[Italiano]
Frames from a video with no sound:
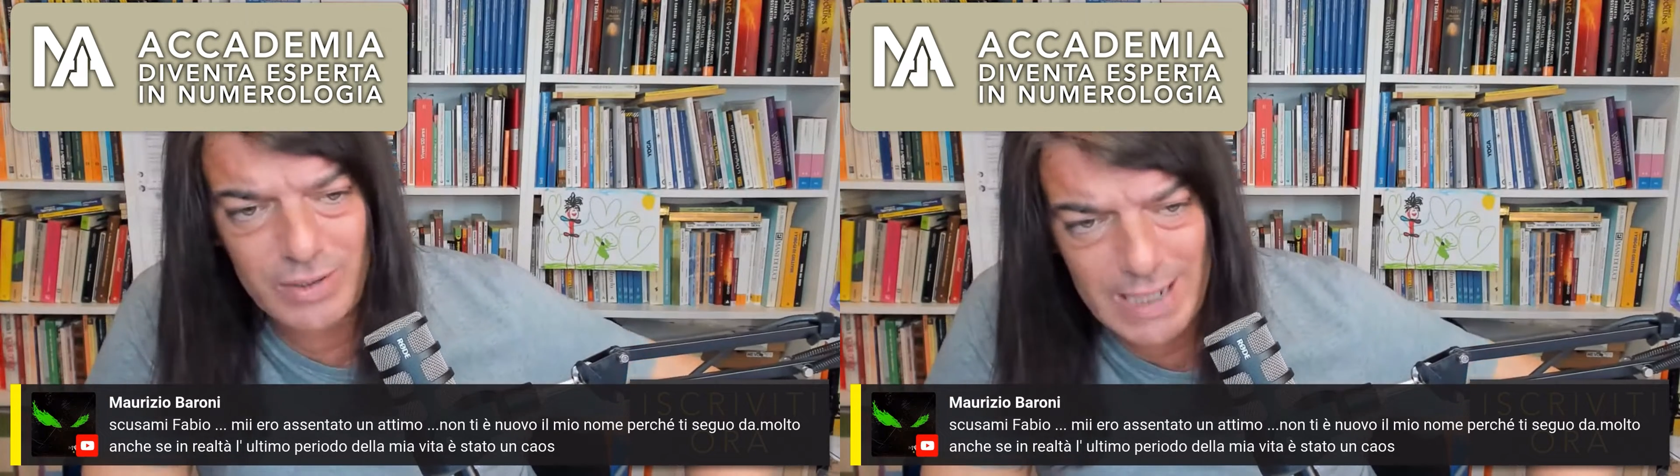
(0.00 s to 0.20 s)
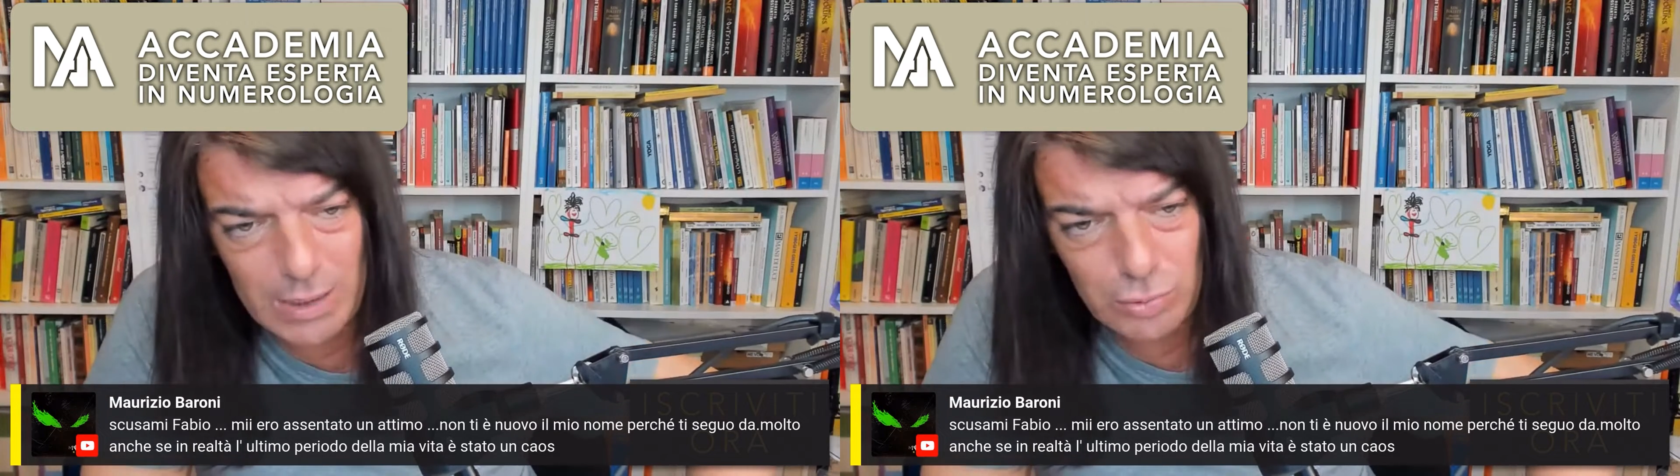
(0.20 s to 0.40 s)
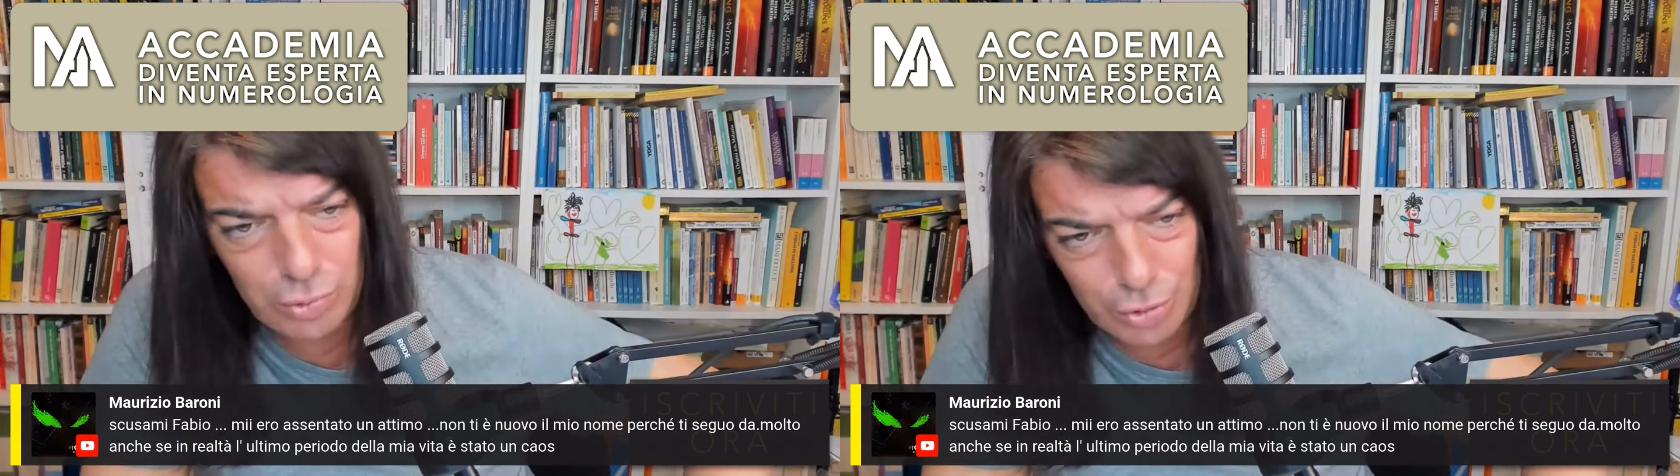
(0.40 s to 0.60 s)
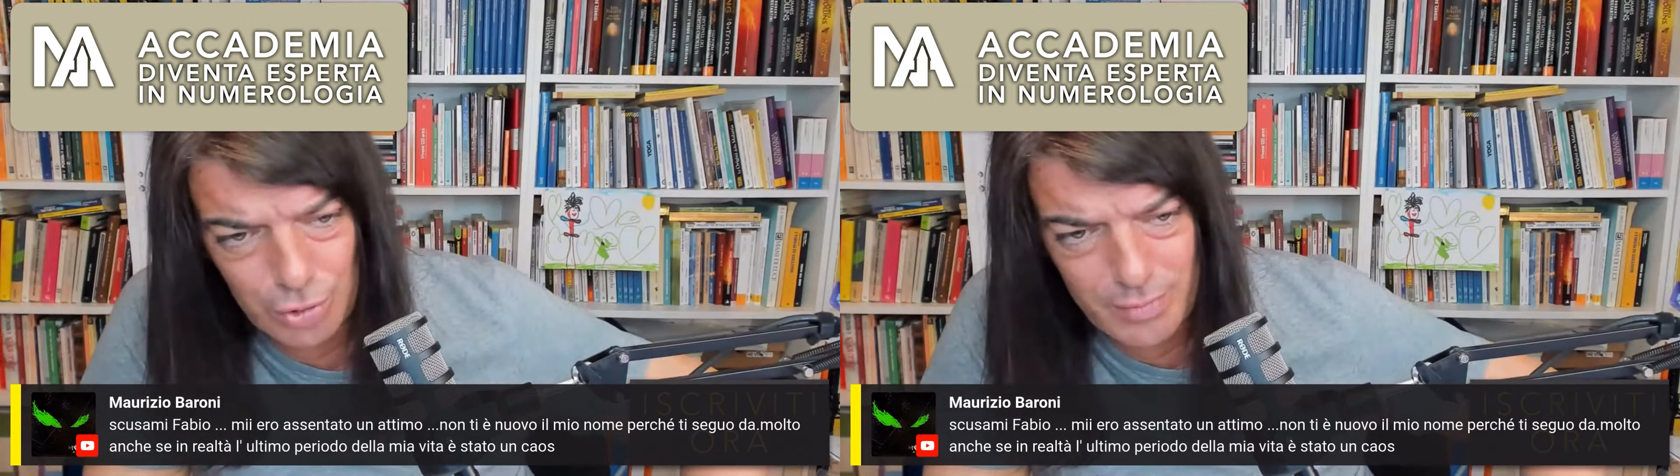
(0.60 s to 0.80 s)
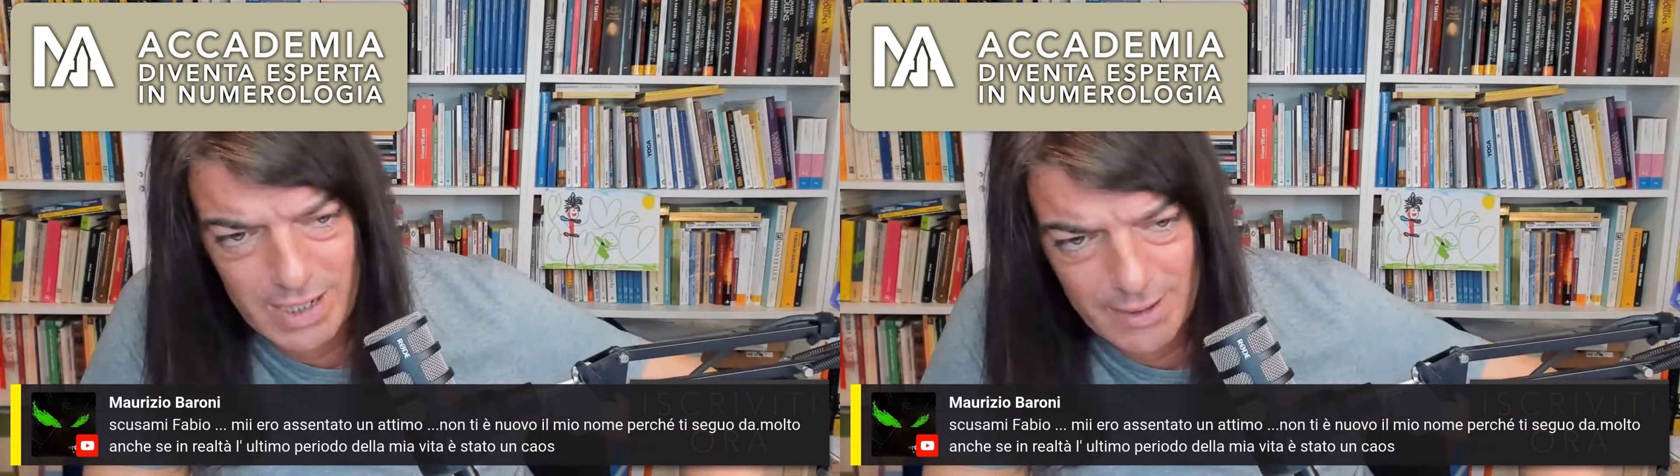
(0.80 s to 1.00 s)
in
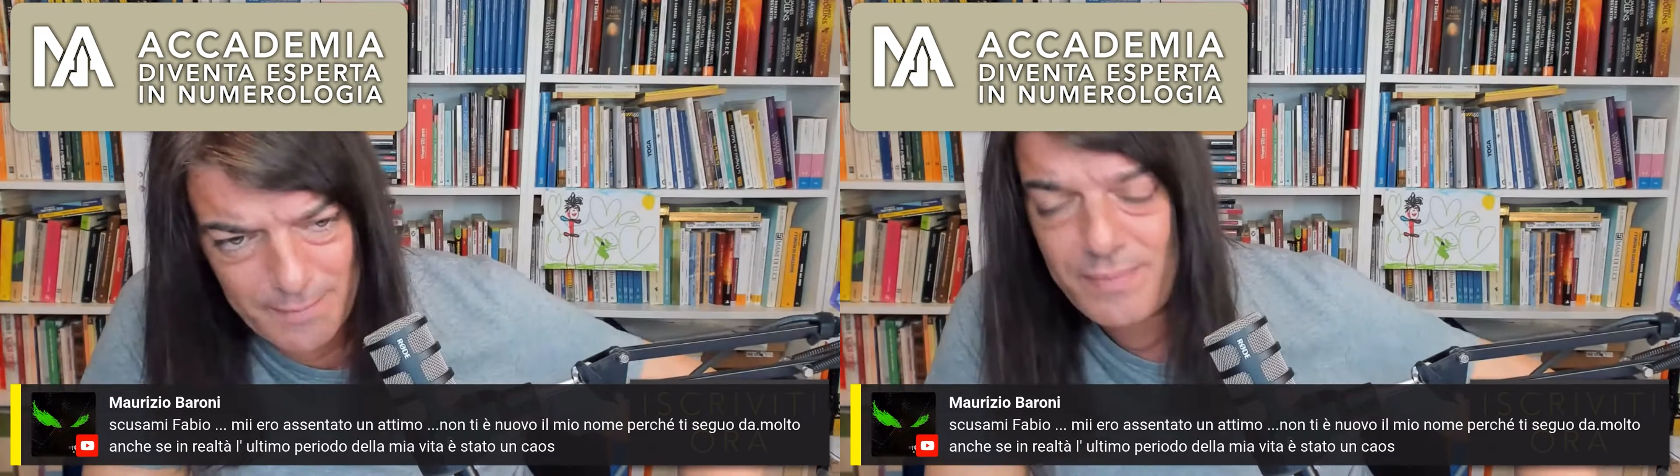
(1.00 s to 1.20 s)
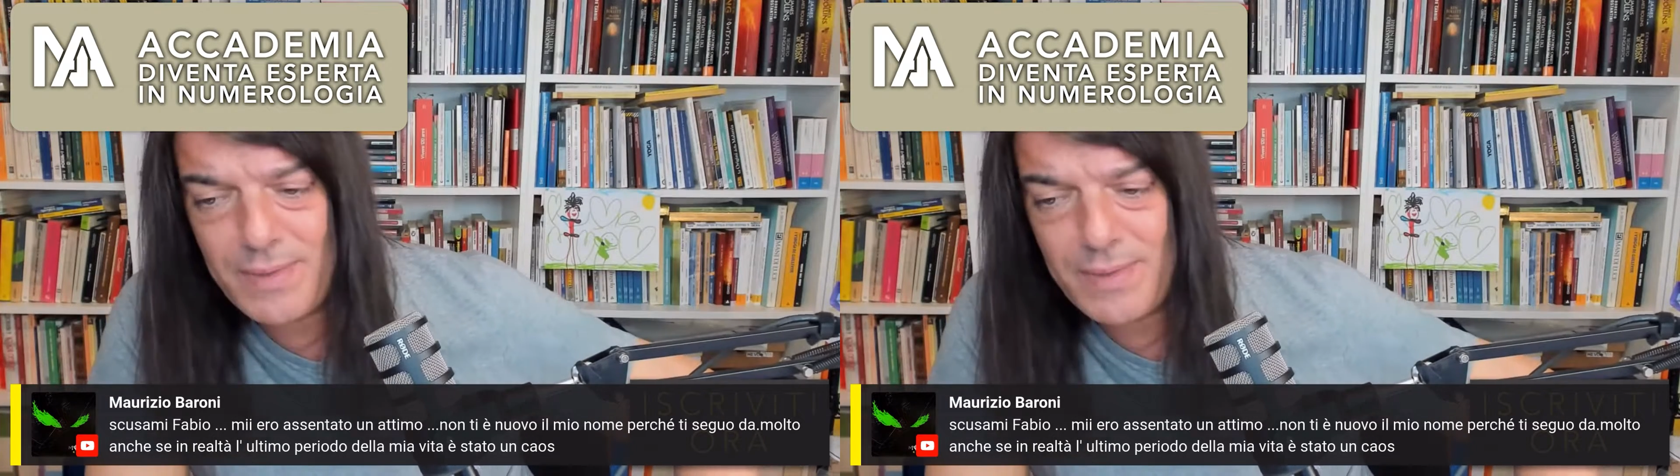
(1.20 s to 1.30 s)
autonomia.